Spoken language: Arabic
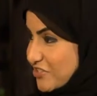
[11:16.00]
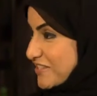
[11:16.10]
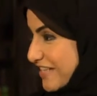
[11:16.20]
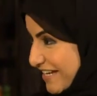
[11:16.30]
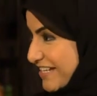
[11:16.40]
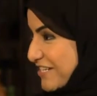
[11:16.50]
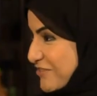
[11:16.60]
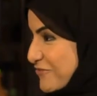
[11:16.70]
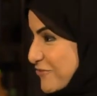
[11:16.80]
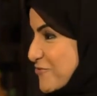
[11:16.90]

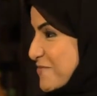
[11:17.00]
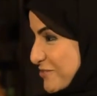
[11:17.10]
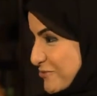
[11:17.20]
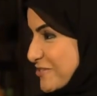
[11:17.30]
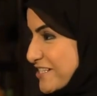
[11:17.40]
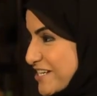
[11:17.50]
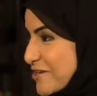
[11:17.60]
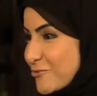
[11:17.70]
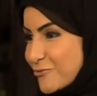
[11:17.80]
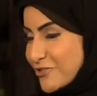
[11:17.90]
تكليف
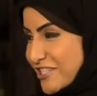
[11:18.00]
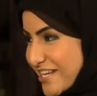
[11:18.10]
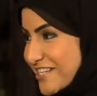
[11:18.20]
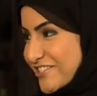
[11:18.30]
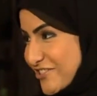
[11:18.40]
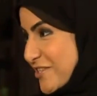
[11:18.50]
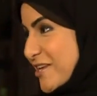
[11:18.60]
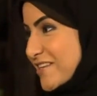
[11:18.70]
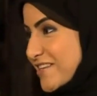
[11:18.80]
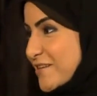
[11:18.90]
ومسؤوليه وشيء
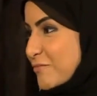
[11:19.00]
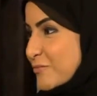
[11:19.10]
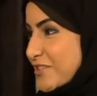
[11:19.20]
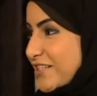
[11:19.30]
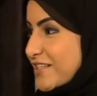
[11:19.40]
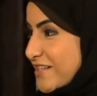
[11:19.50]
جدا ممتع